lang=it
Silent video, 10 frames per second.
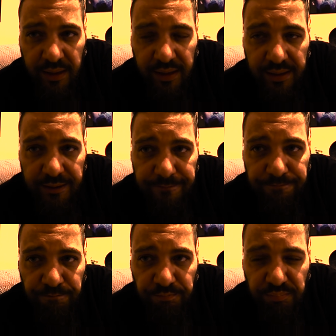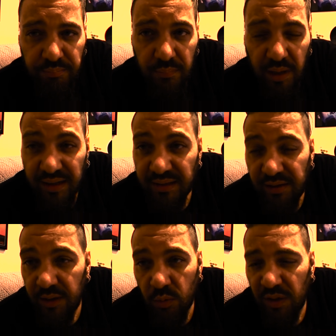E,
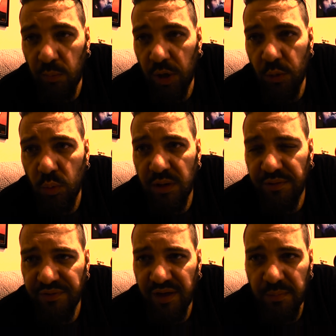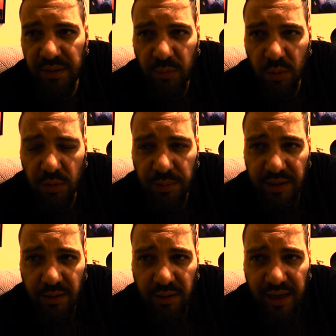addirittura Boyhood, film molto
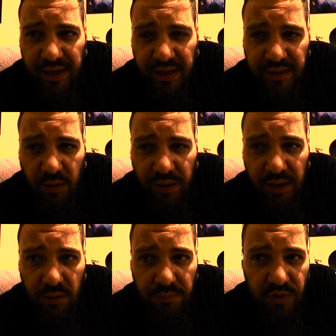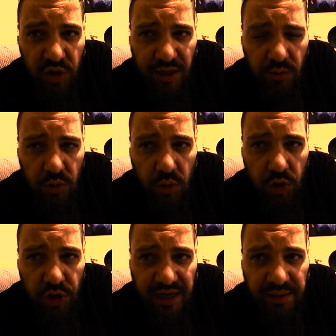particolare anche quello, girato in
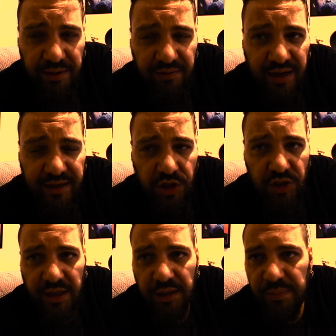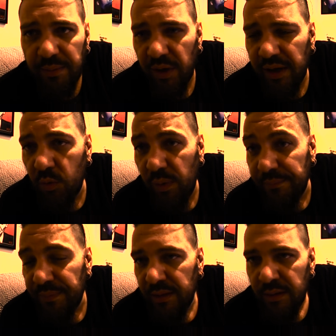12 anni per avere la crescita del bimbo e
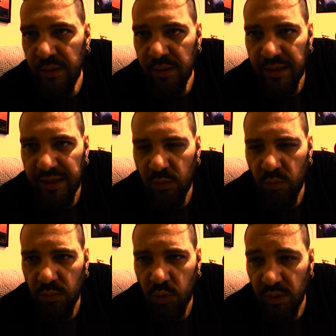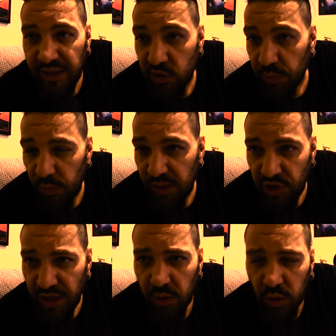qui in un contesto più
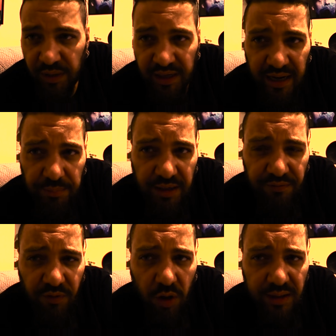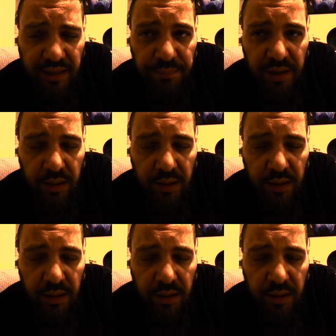leggero come gli capita a volte